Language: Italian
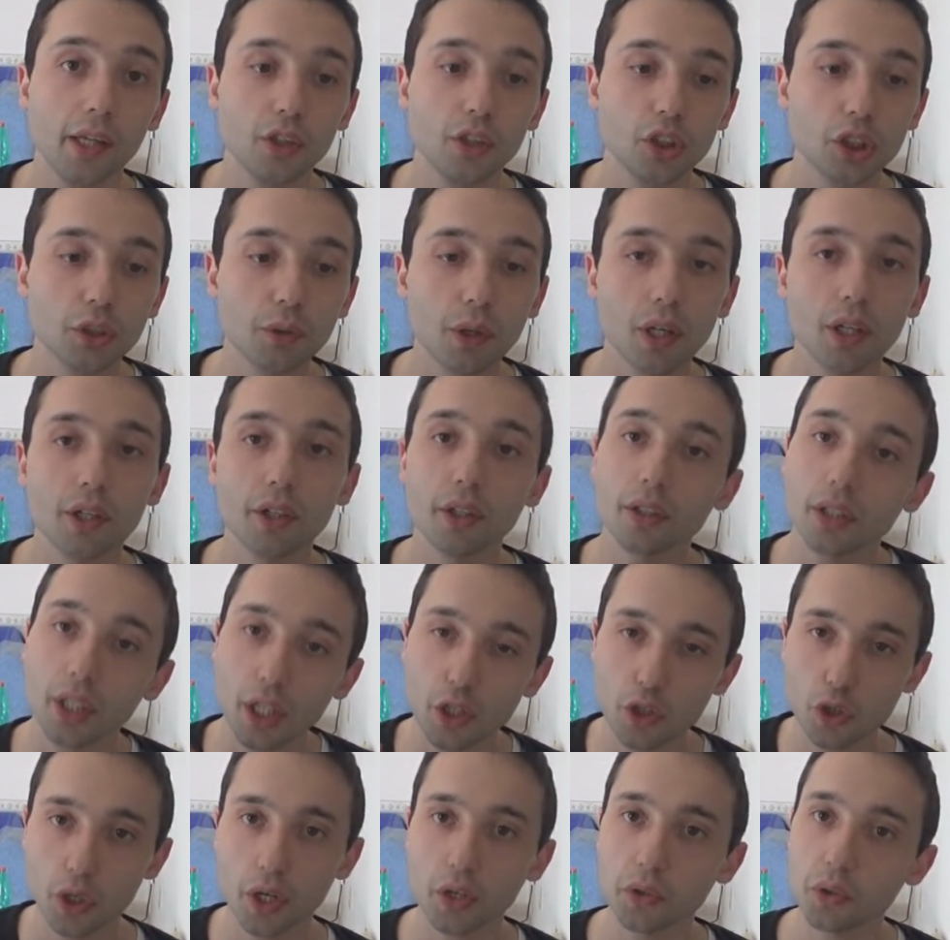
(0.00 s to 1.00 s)
Ci vogliono
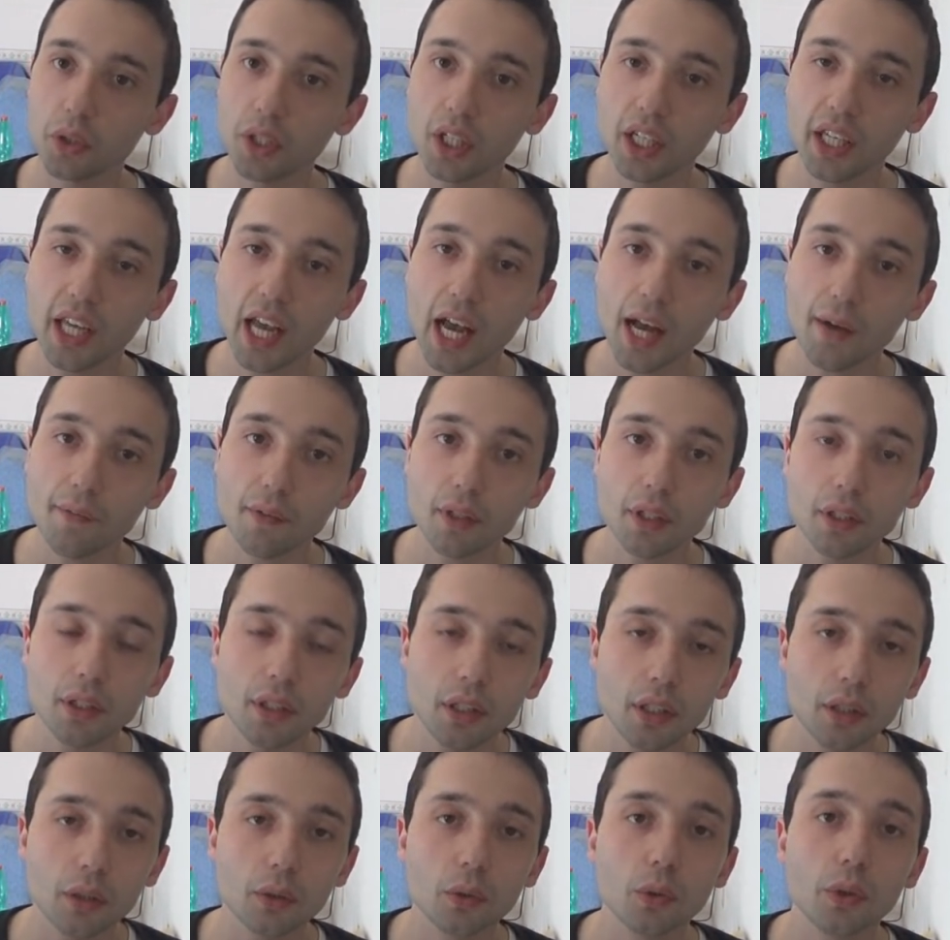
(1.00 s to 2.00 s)
tre giocatori chiavi
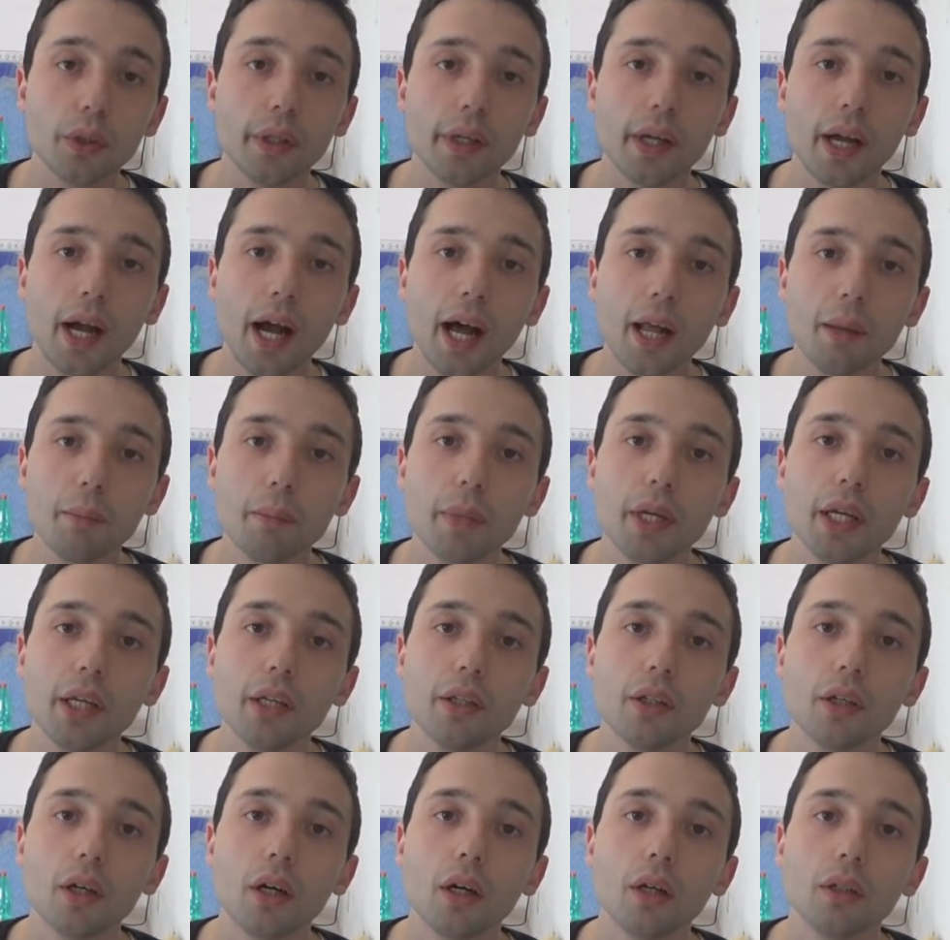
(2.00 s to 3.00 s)
di cui
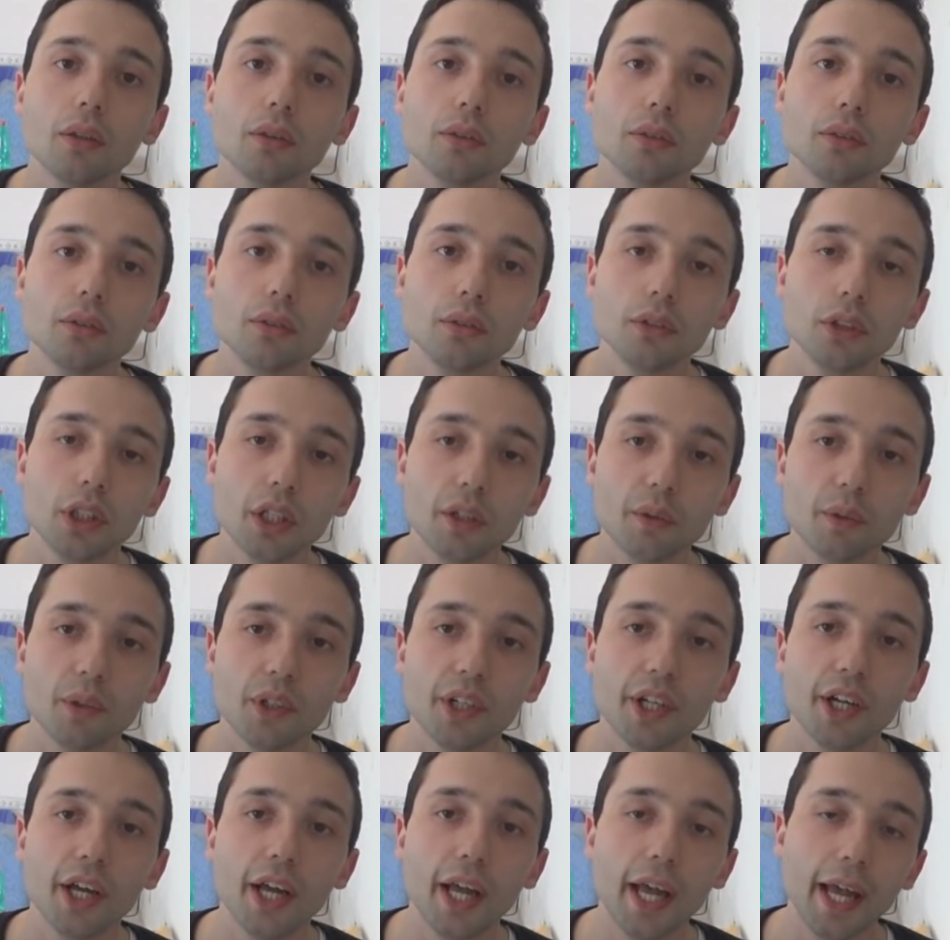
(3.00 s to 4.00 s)
almeno
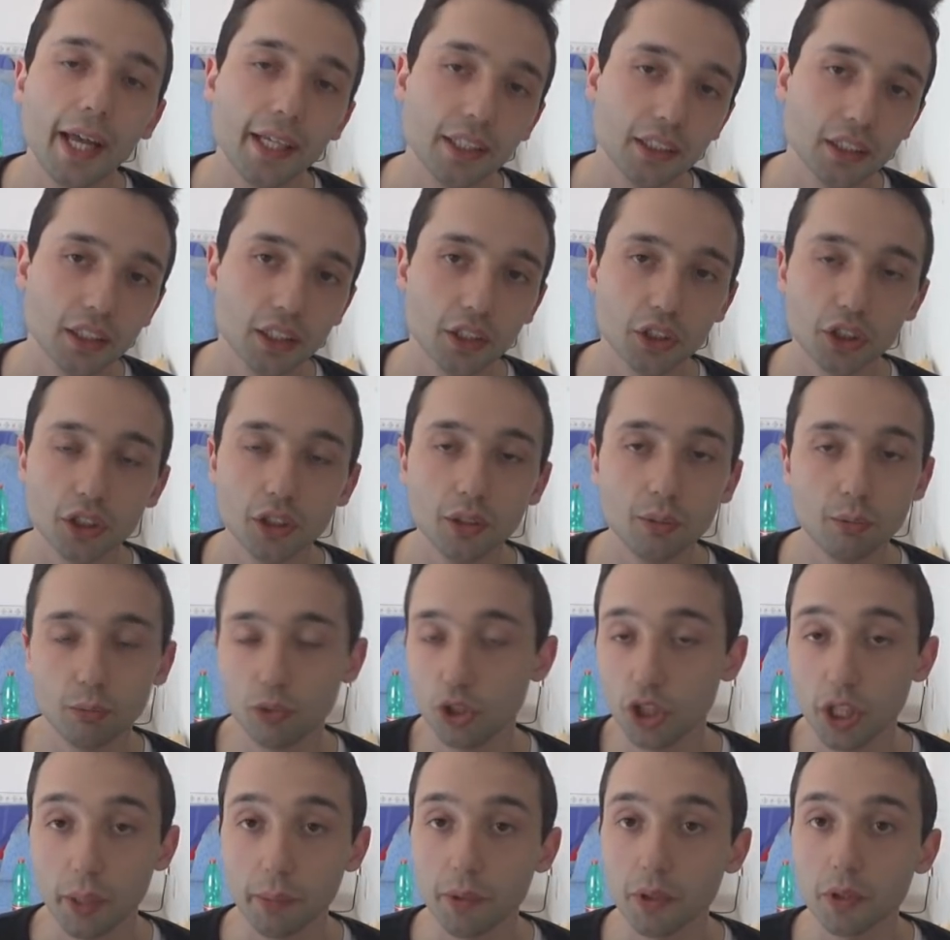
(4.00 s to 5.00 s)
devono esserci,
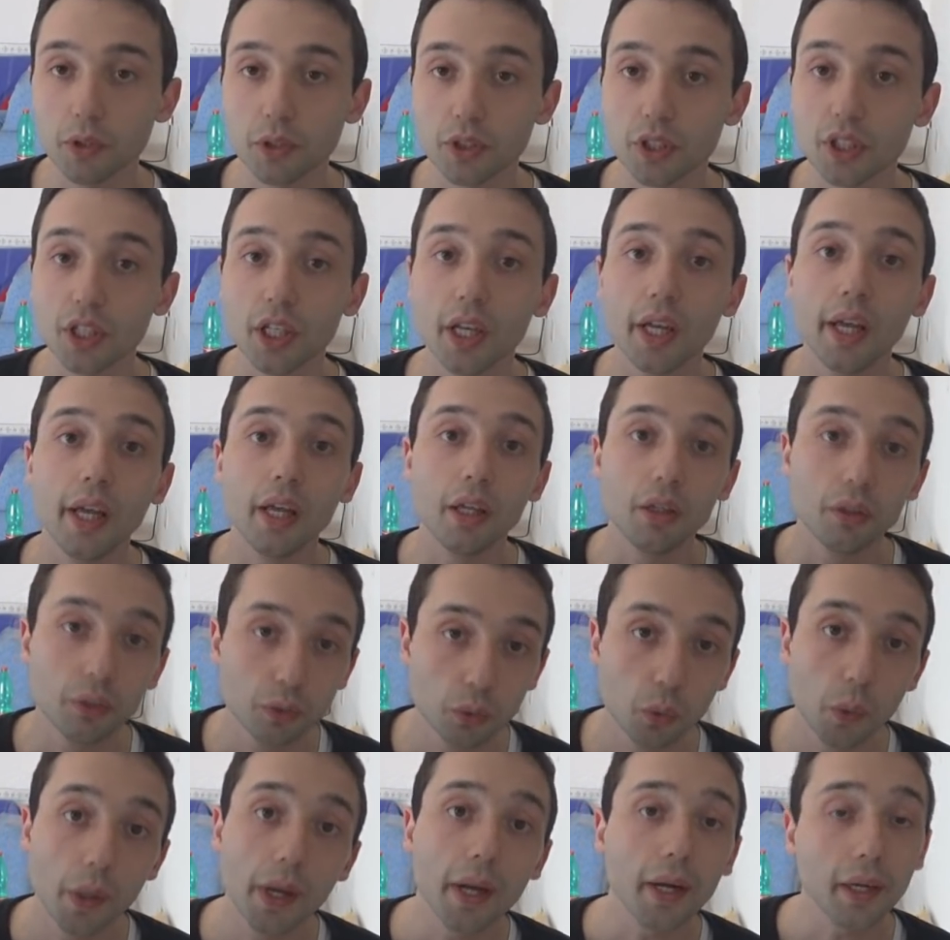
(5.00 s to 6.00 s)
diciamo così,
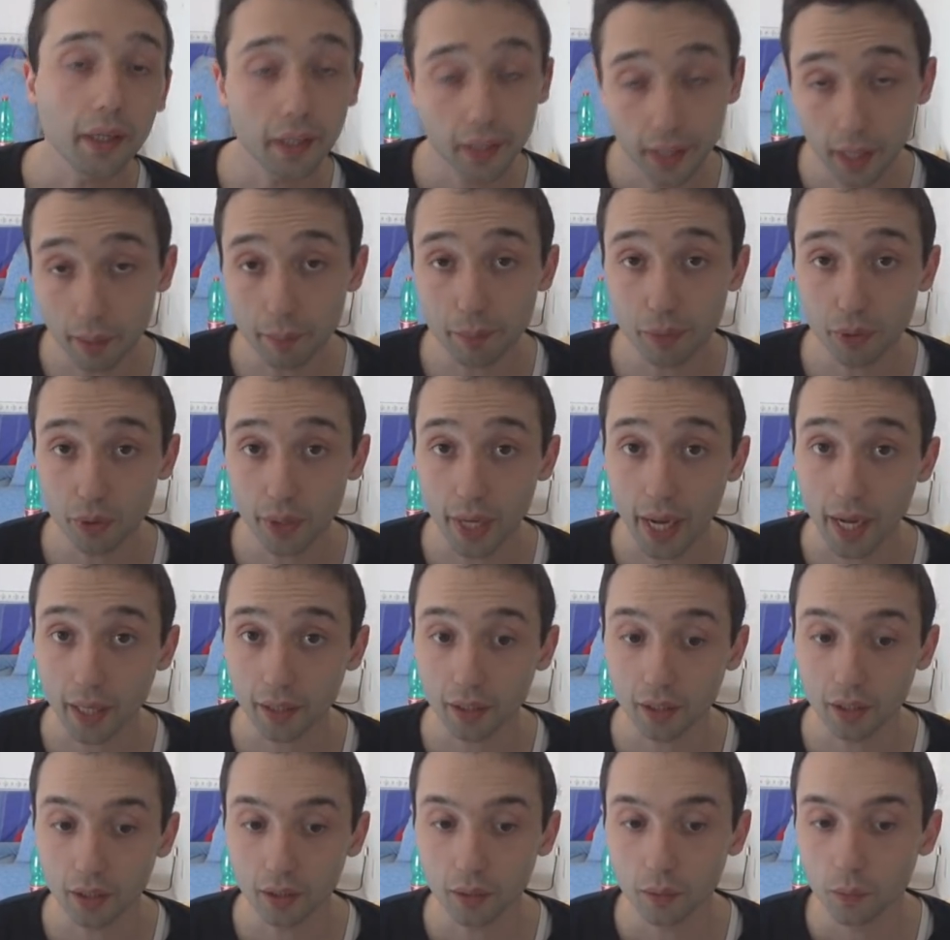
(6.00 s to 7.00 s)
due
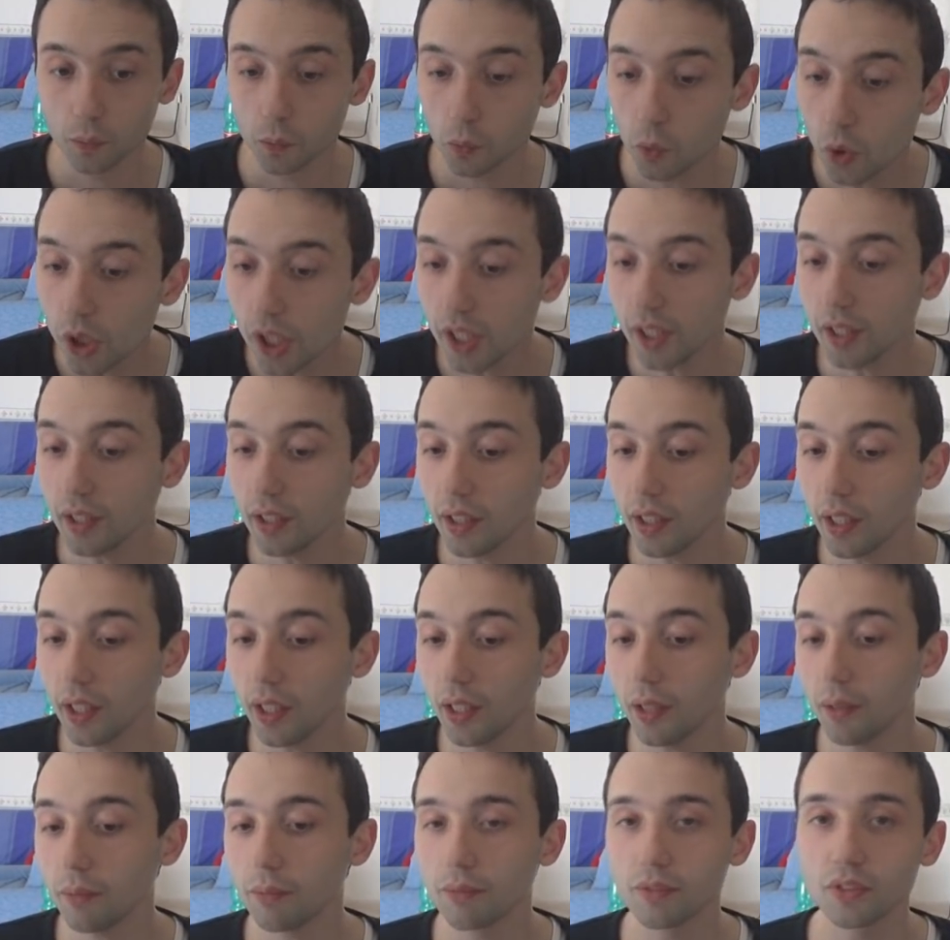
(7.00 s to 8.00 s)
campionati.
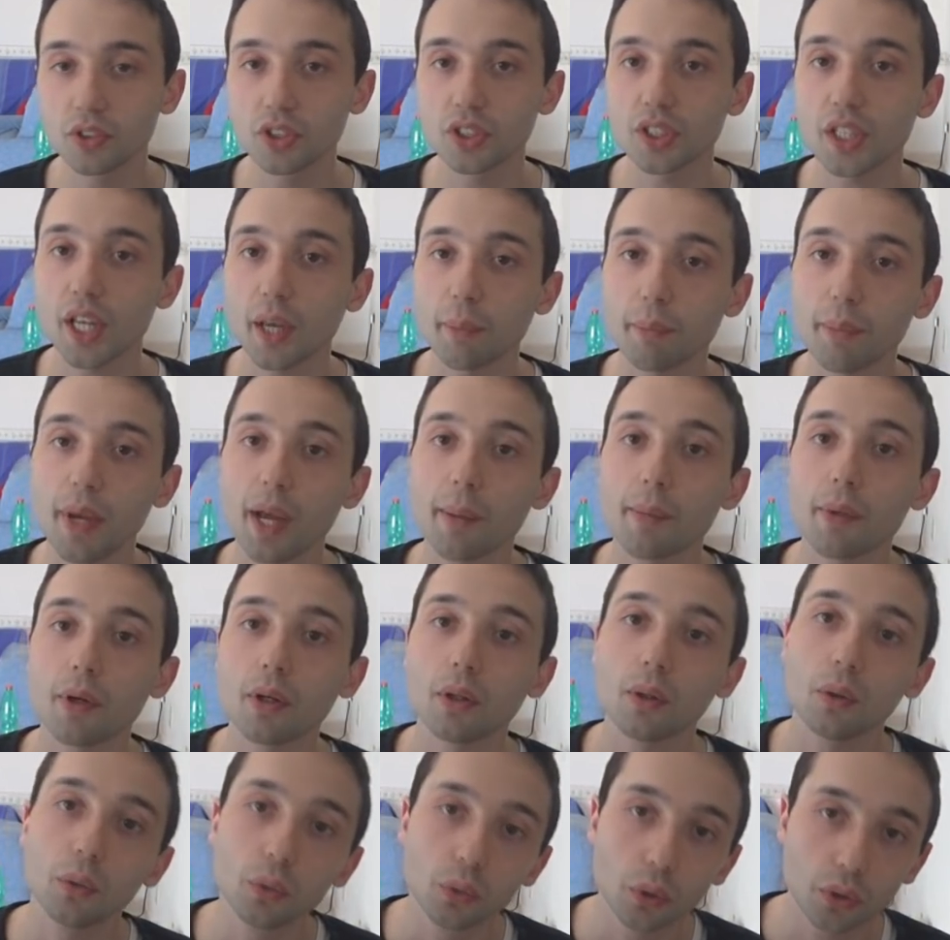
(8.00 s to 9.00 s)
Quindi se
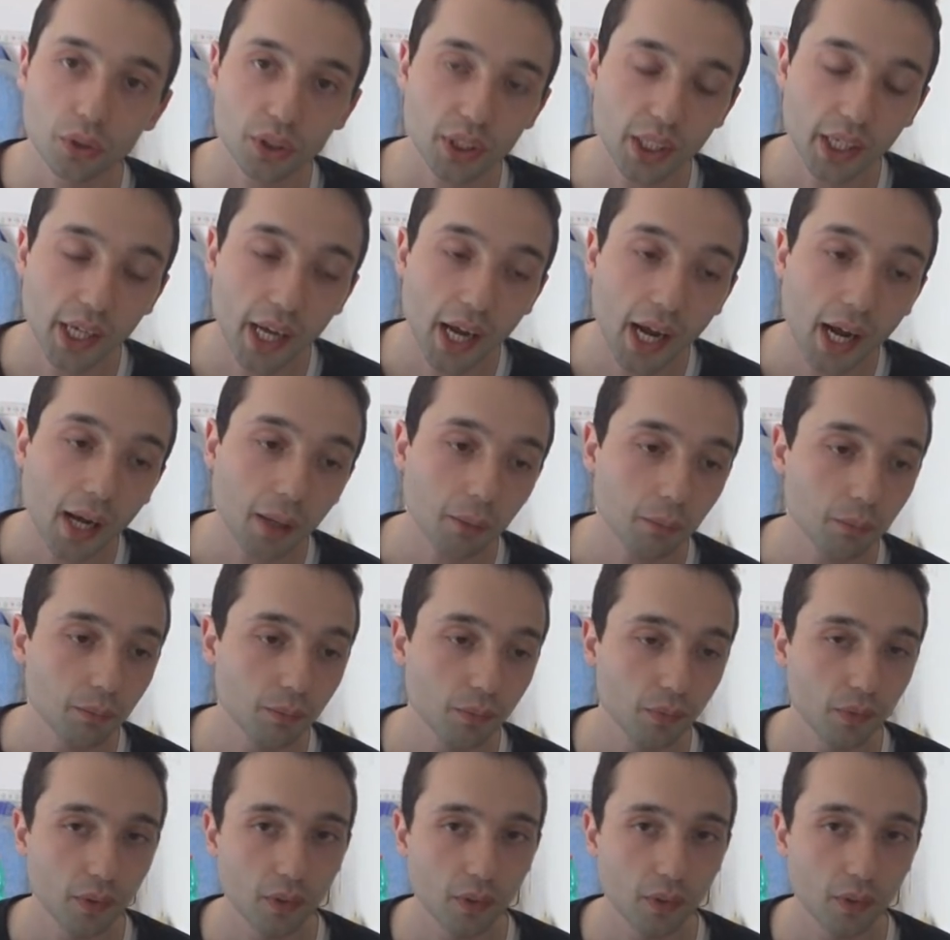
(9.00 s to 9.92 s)
abbiamo uno Serie A